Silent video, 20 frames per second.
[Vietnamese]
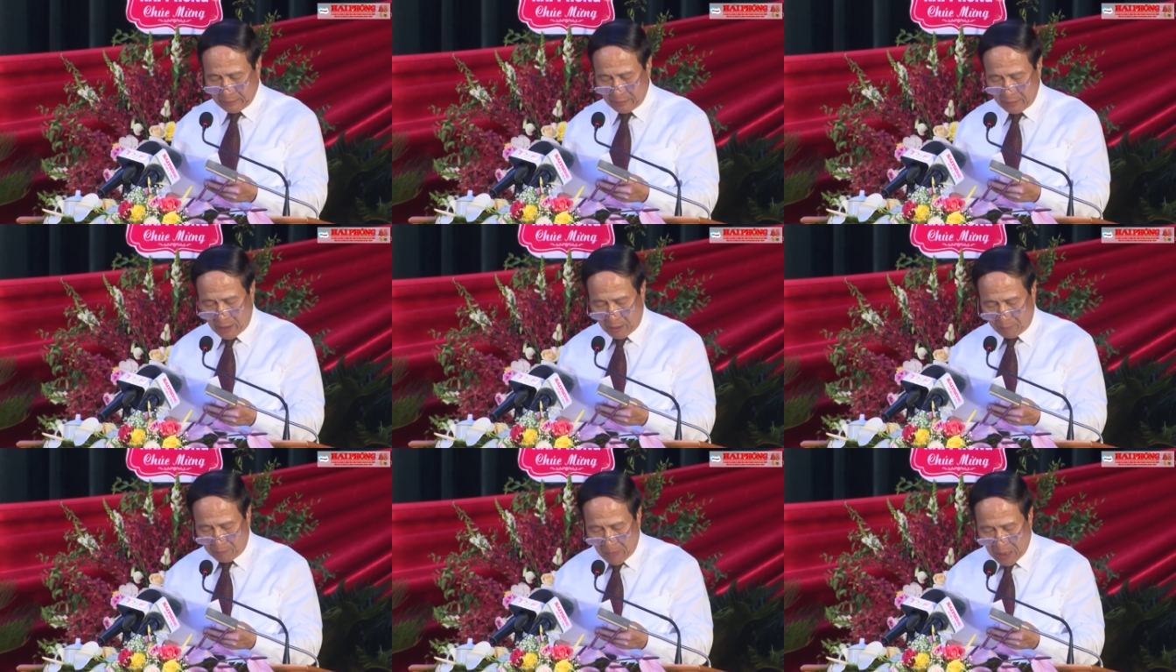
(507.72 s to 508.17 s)

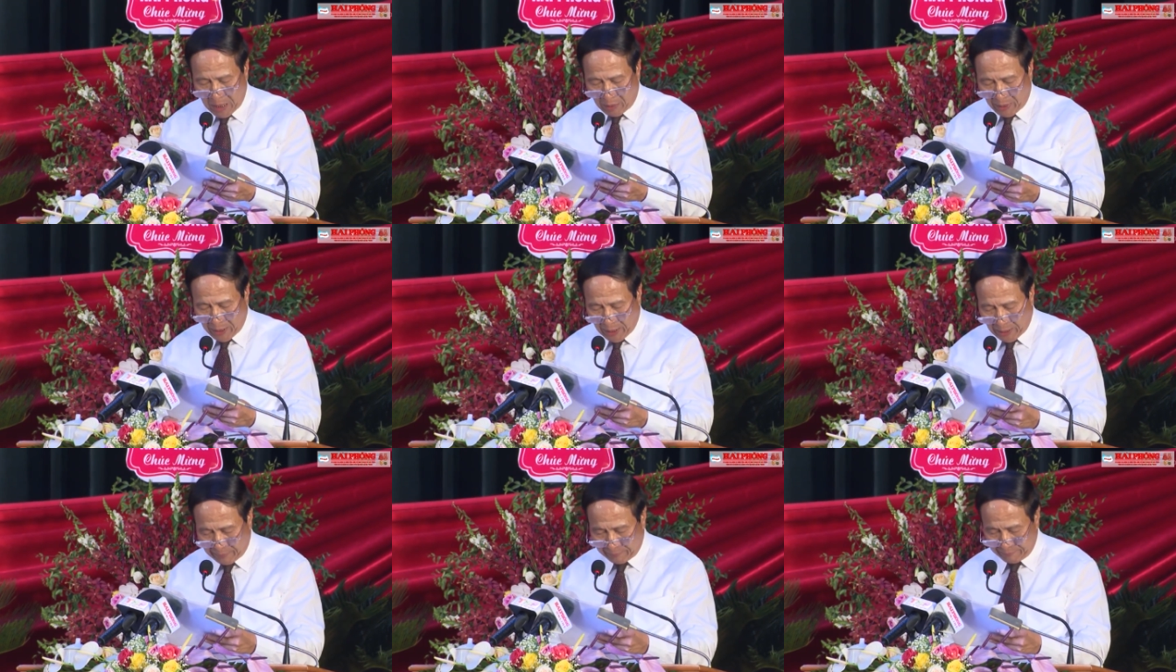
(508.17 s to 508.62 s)
được bảo
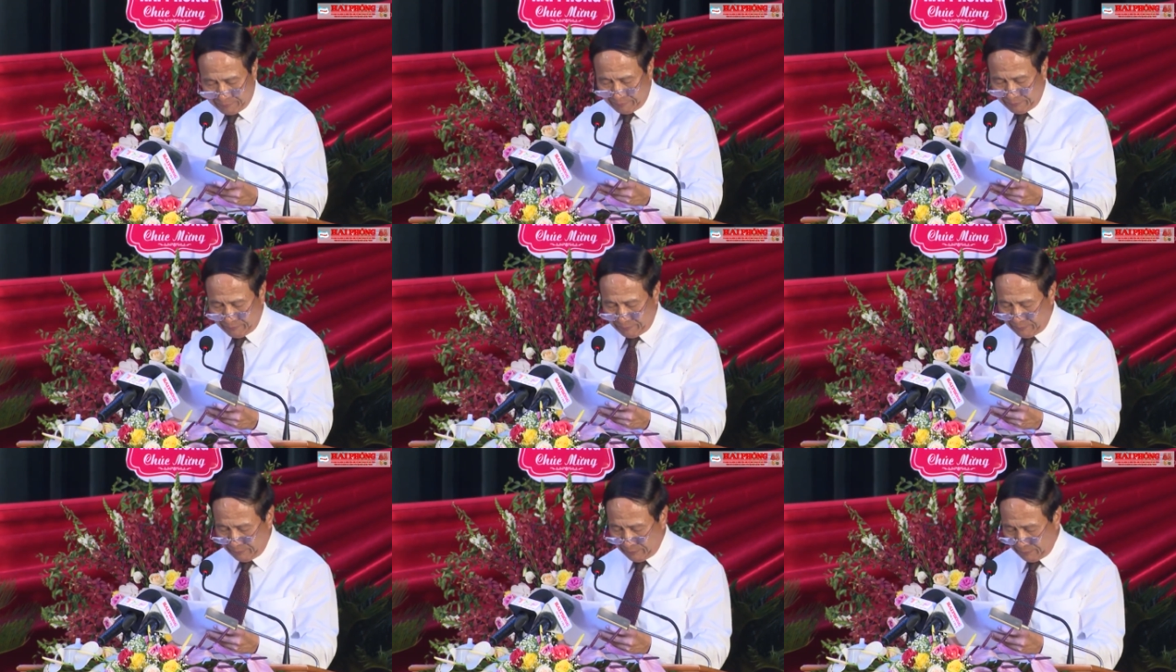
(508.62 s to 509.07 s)
đảm.
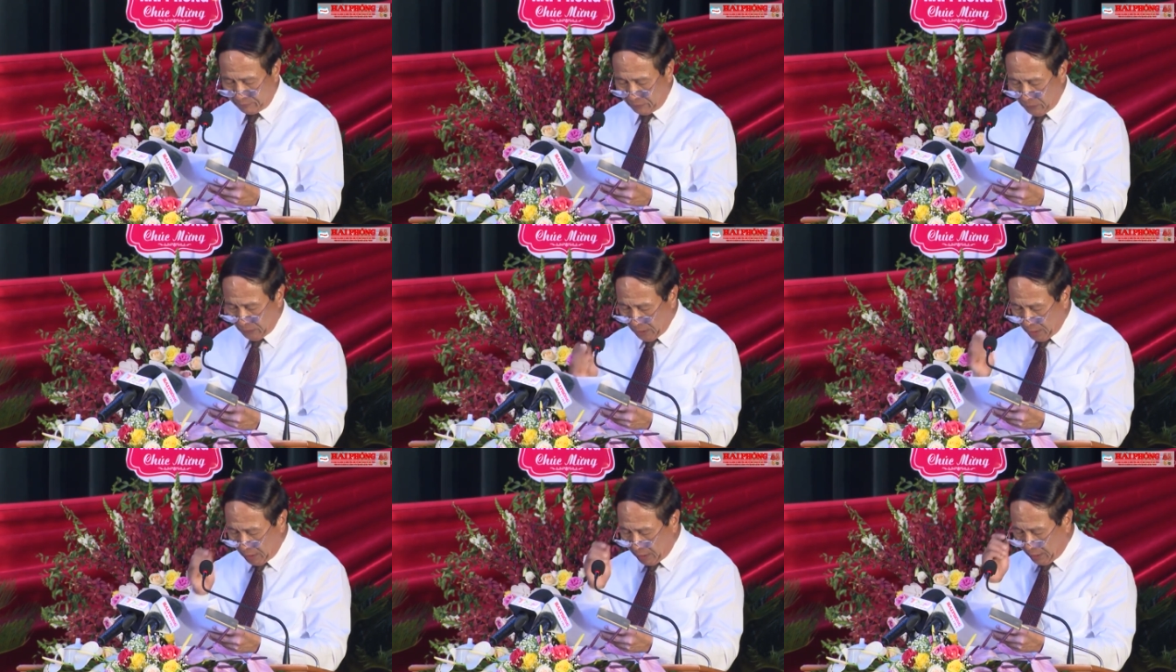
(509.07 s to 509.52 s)

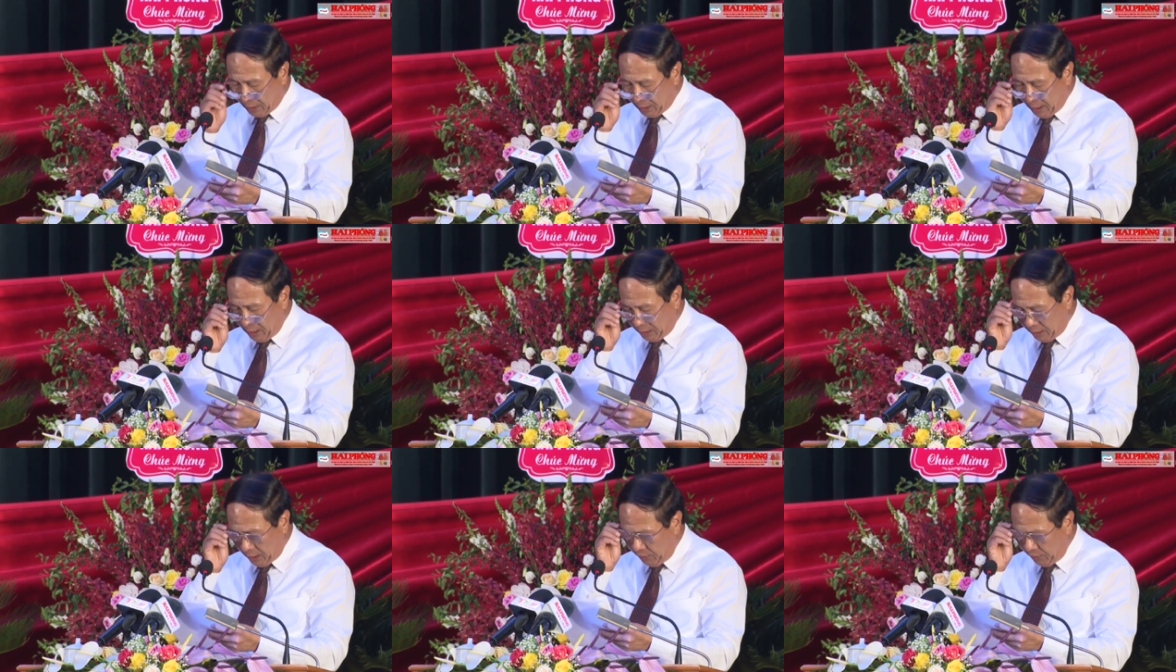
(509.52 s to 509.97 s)
Các